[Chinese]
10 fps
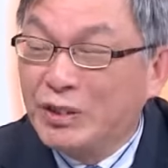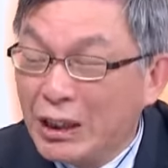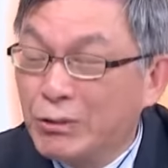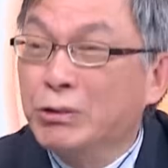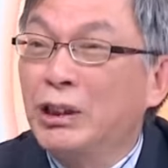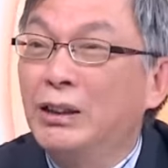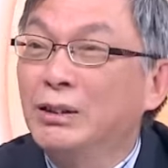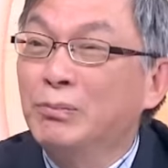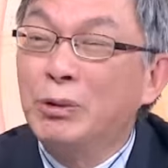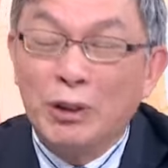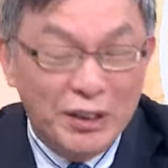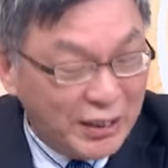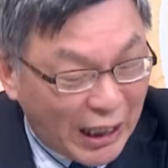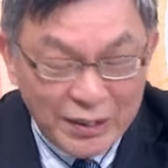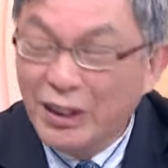站出来，不管
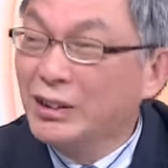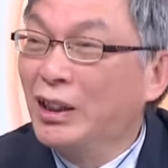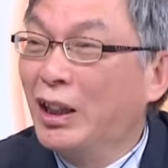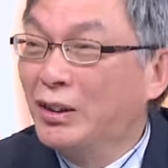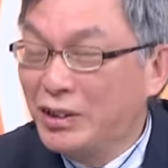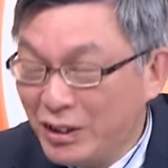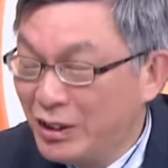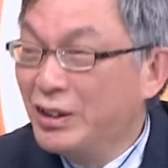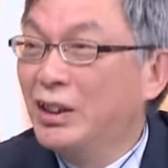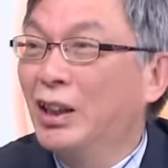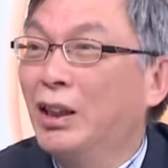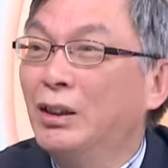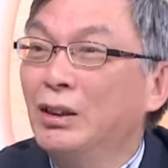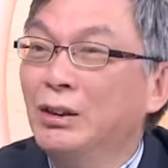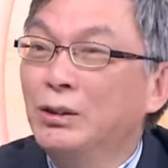是打仗也好，经济也
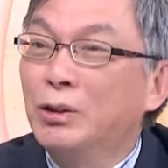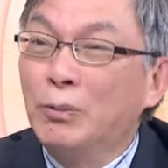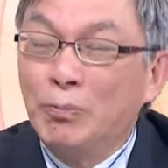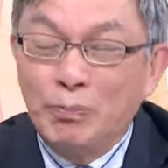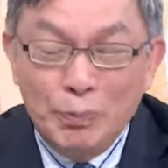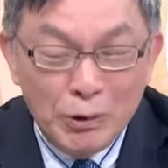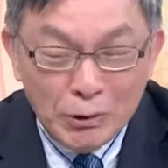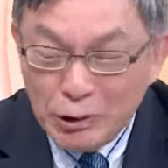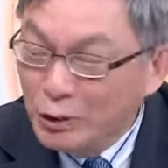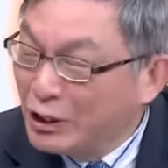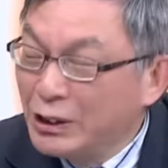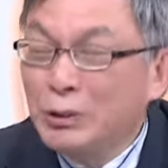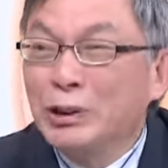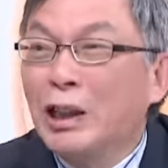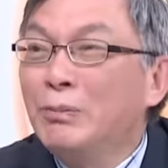好，就不就会跟
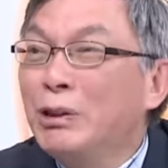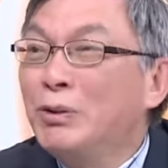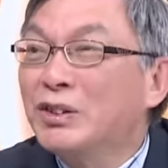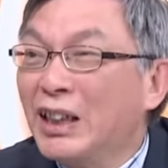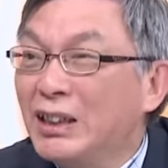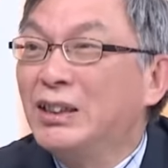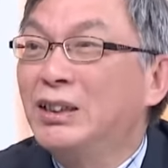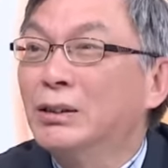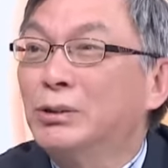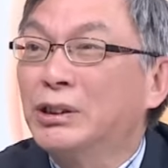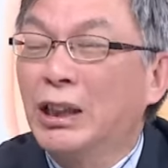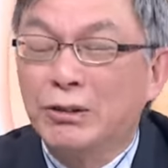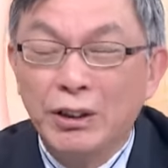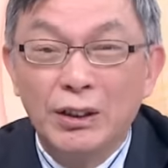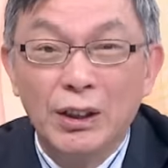国家的命运在一起的国家。
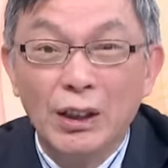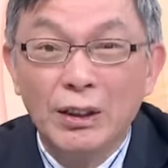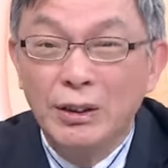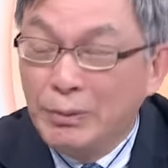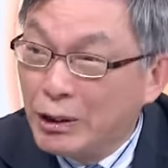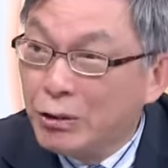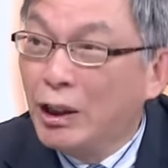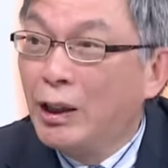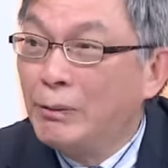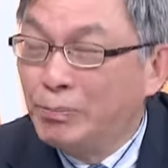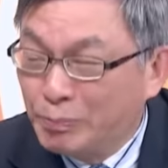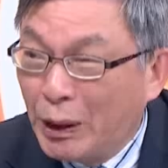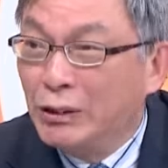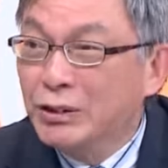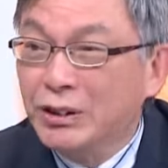所以，日本人虽然很
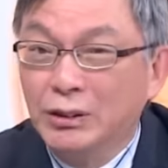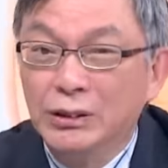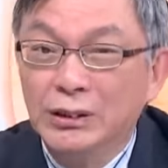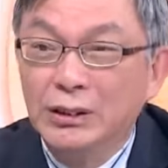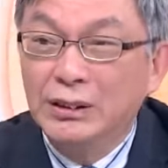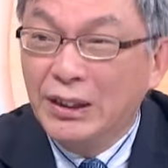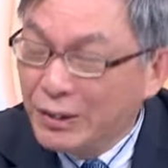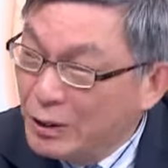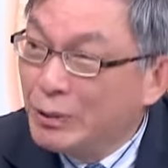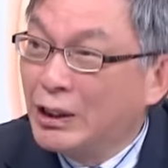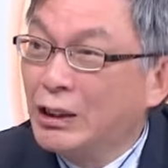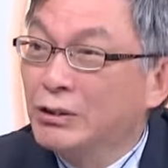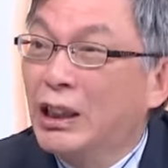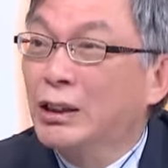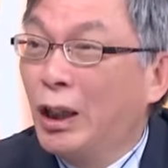保守，嗯，但是日本它
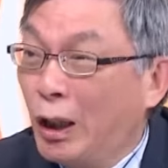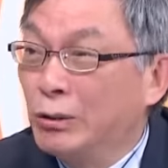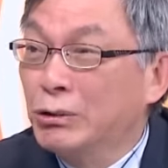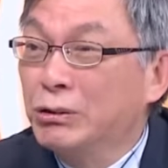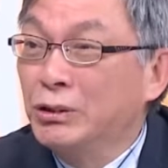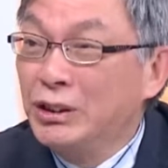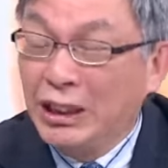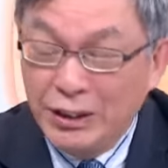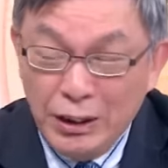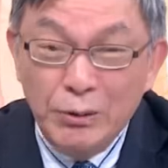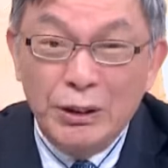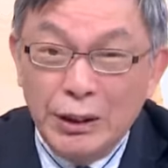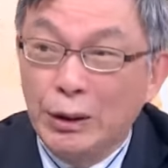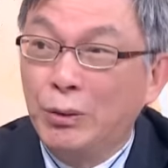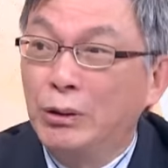有它的好处，也是因为
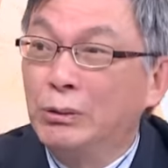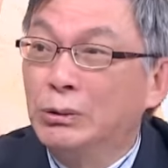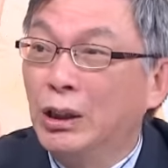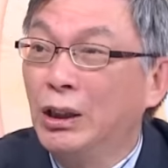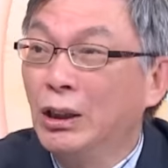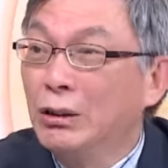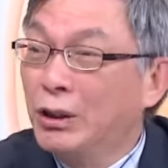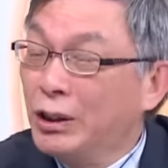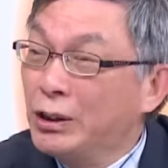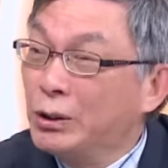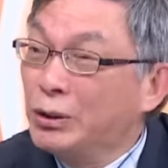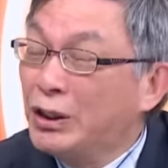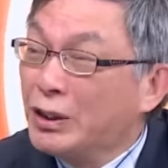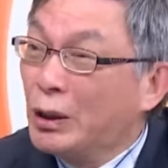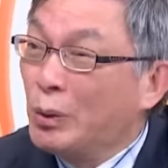这个缘故啊。所以黑田东
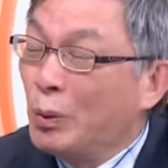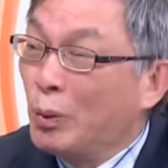彦在。